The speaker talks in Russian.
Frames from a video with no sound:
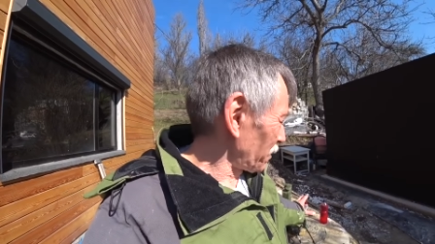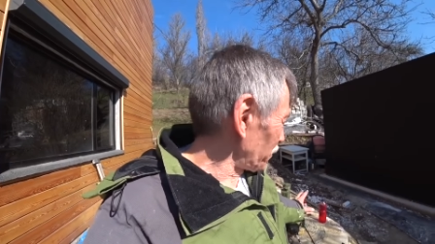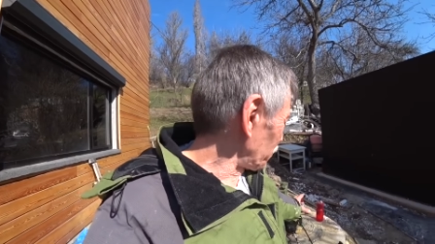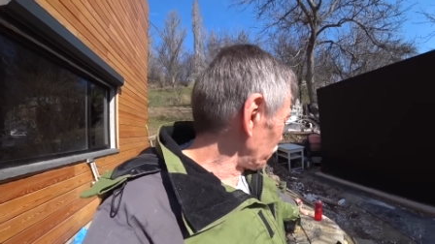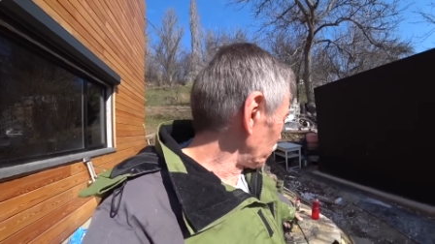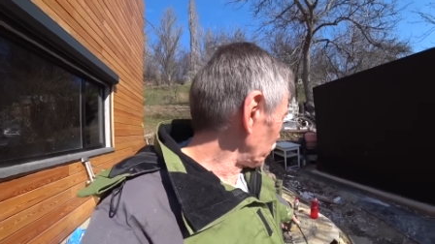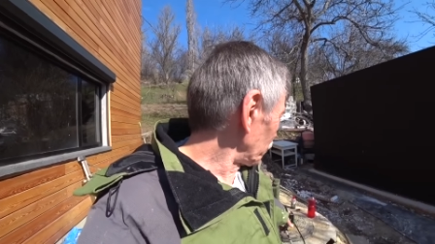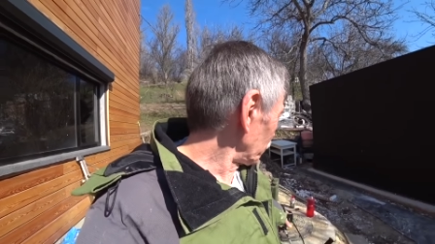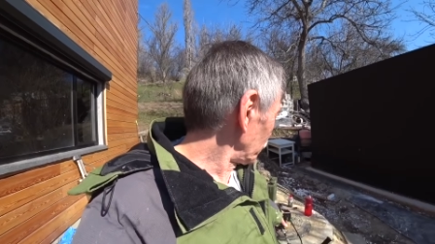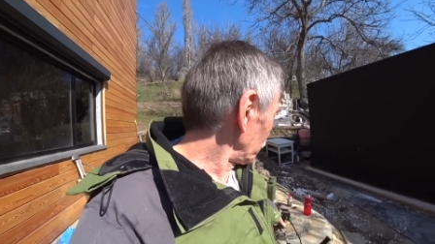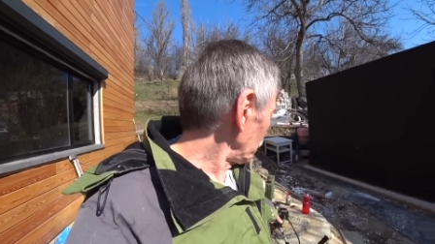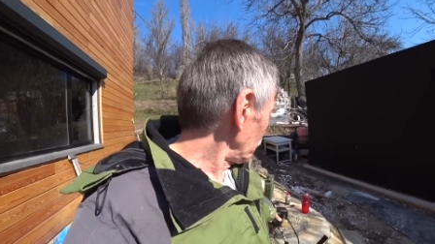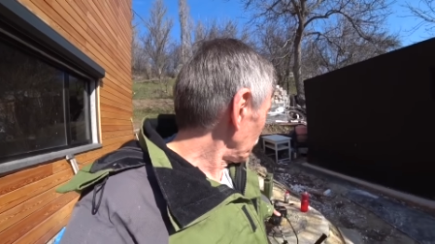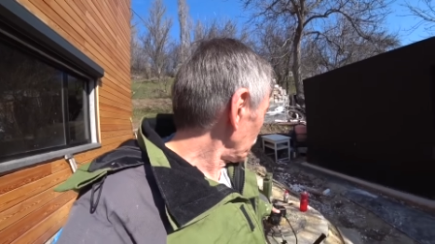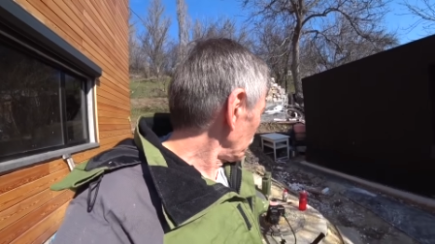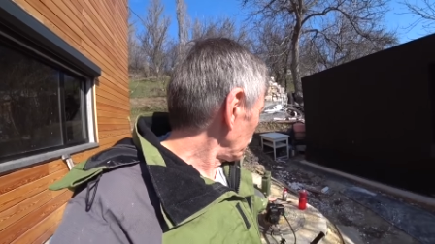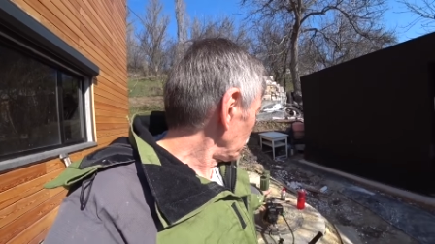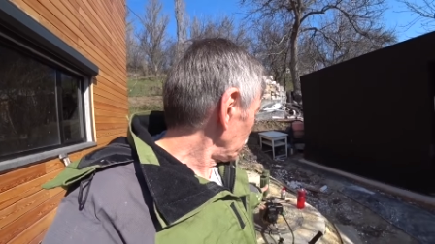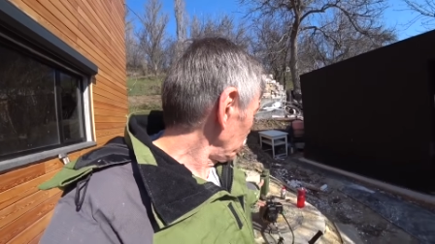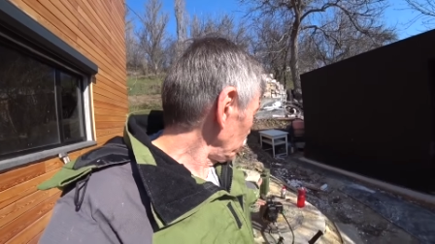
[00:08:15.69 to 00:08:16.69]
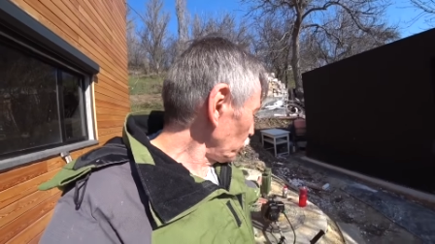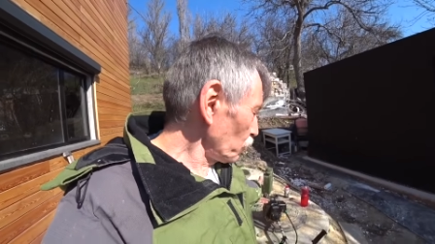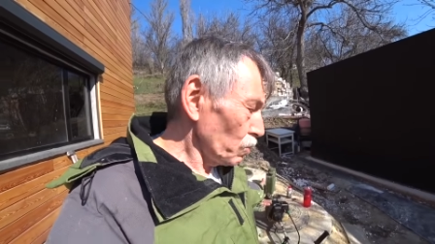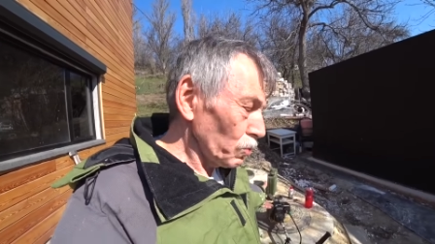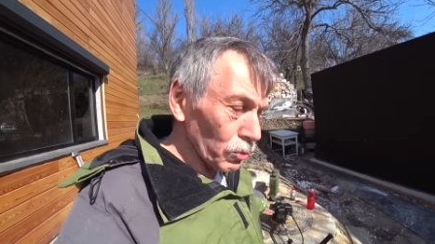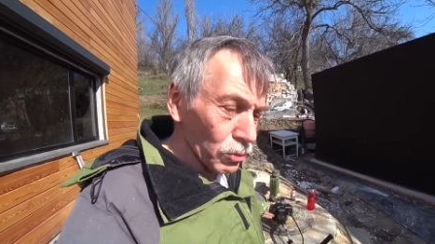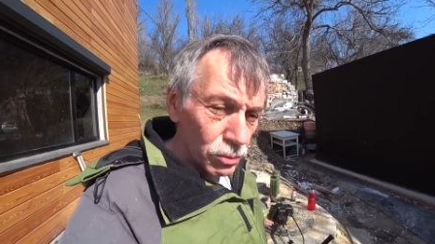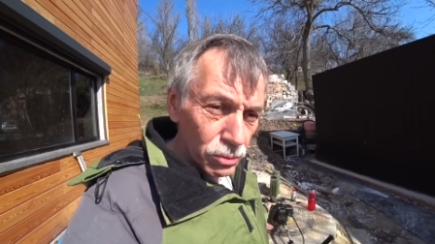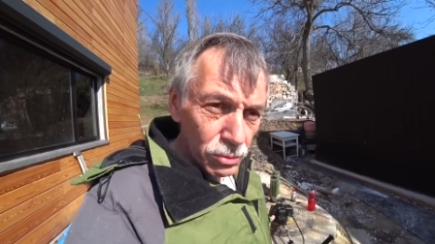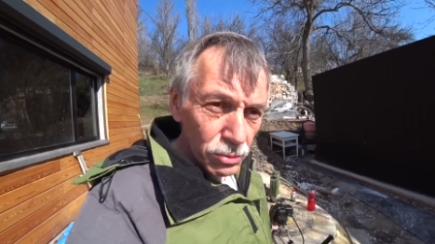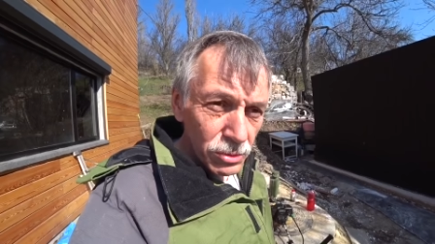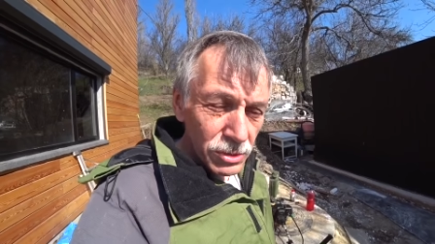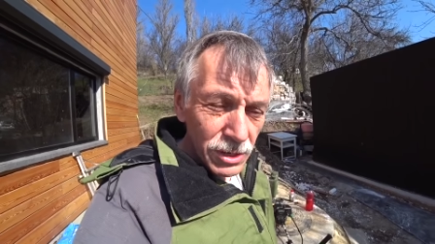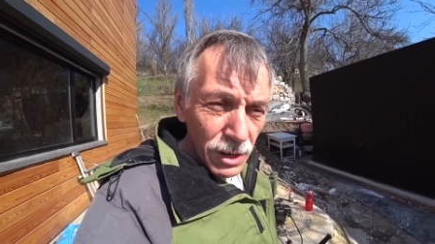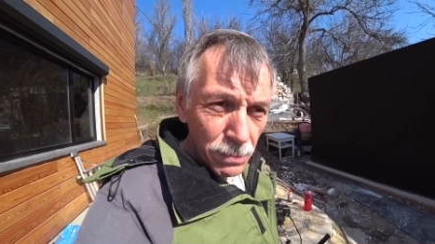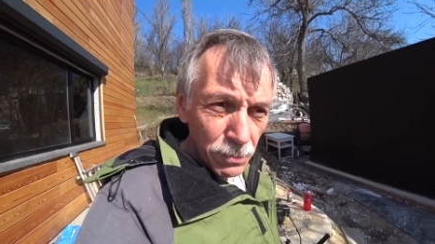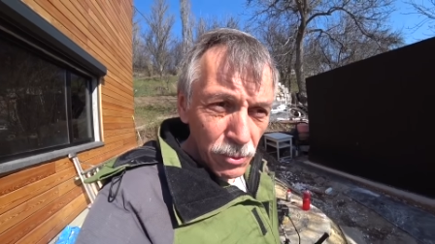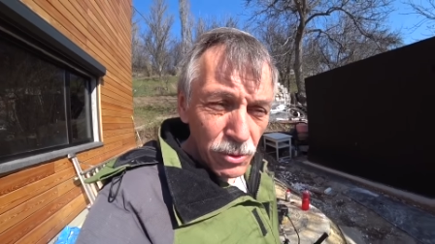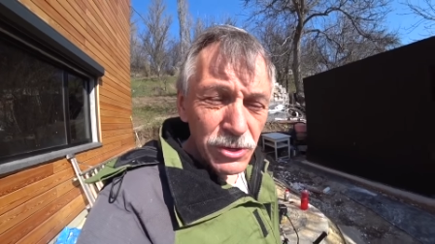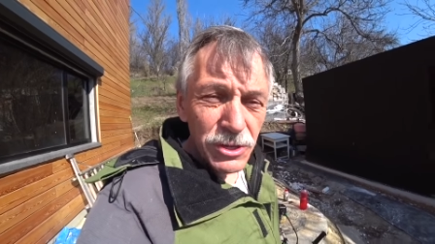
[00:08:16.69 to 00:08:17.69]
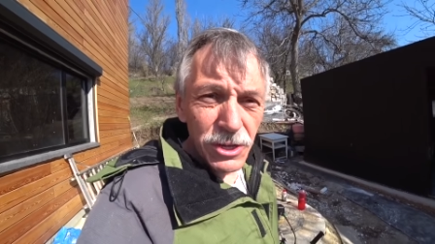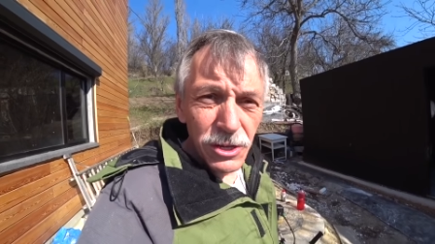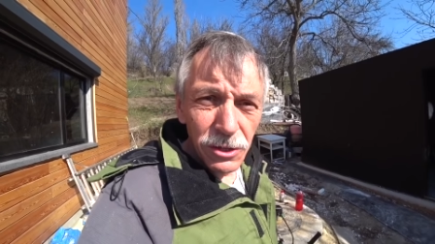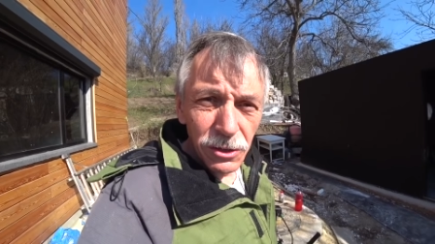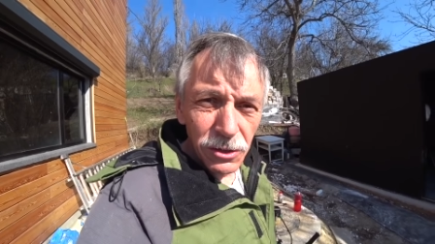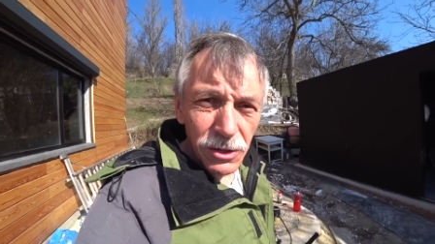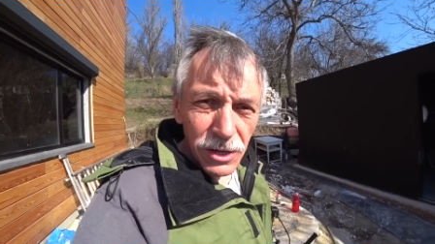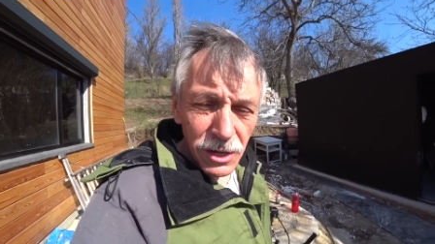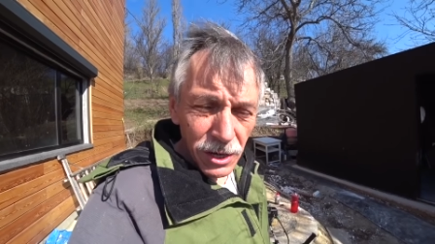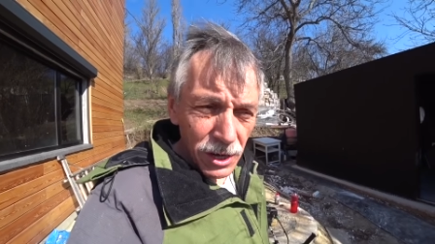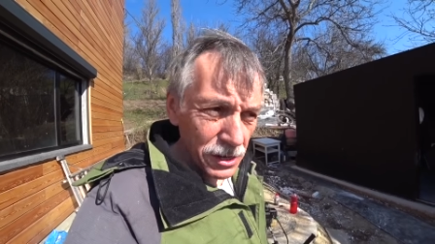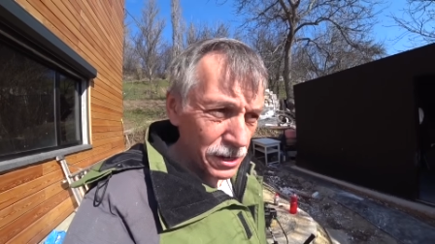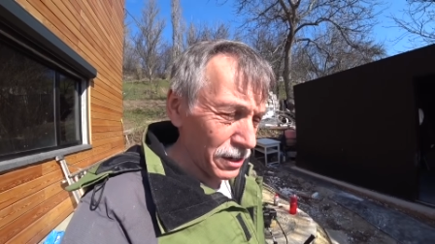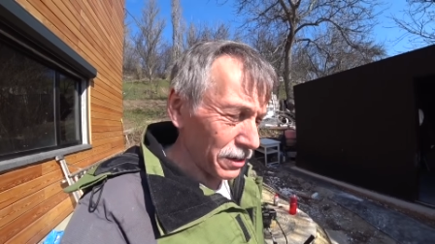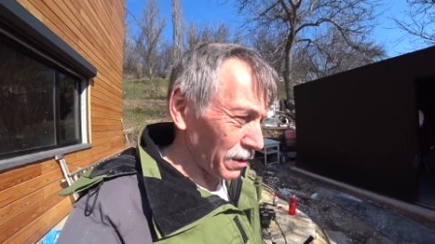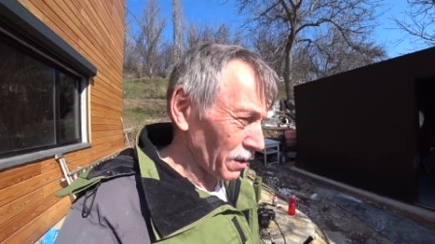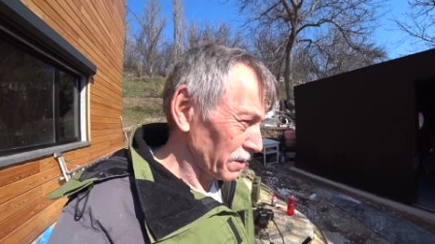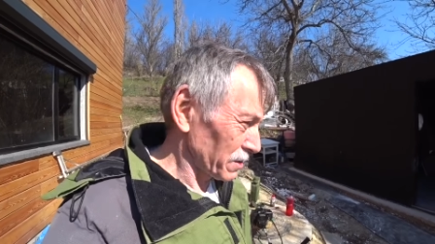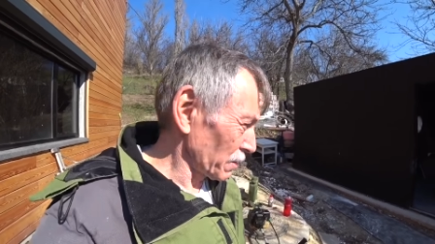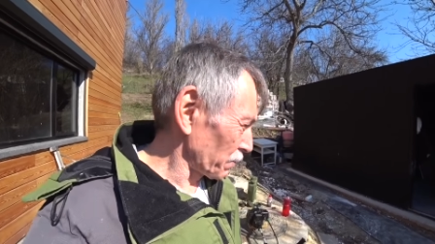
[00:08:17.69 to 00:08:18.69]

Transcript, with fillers: Вот. Ну, запустил, не хотела